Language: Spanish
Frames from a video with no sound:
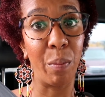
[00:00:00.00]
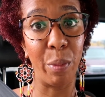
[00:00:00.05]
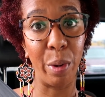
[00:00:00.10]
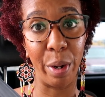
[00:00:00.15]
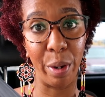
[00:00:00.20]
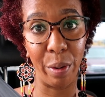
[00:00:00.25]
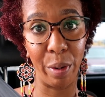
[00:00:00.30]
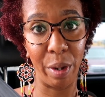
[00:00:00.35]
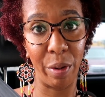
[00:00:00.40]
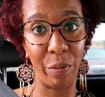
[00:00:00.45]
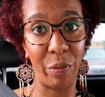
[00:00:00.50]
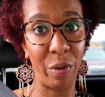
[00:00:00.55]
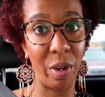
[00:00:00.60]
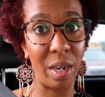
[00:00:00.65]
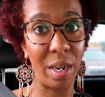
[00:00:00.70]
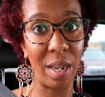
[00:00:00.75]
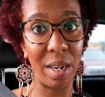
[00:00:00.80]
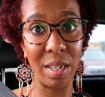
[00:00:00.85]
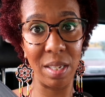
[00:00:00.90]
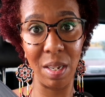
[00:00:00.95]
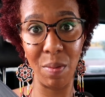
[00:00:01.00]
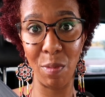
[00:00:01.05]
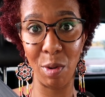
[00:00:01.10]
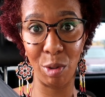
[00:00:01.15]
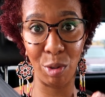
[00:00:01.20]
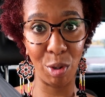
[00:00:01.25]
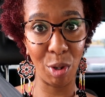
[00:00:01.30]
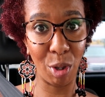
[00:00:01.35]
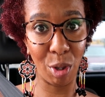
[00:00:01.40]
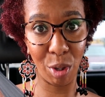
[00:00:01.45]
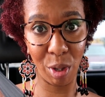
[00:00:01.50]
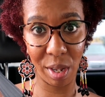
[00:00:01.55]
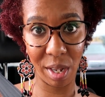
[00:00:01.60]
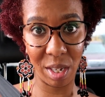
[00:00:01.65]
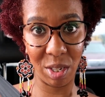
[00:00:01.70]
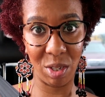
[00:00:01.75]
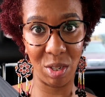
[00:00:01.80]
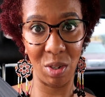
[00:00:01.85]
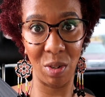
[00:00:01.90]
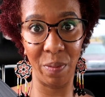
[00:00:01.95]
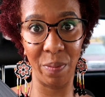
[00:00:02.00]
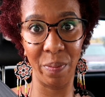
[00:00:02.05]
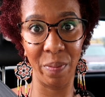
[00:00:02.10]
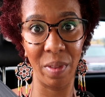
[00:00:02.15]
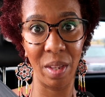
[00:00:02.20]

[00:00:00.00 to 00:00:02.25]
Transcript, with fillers: Bueno, al final hicimos todo eso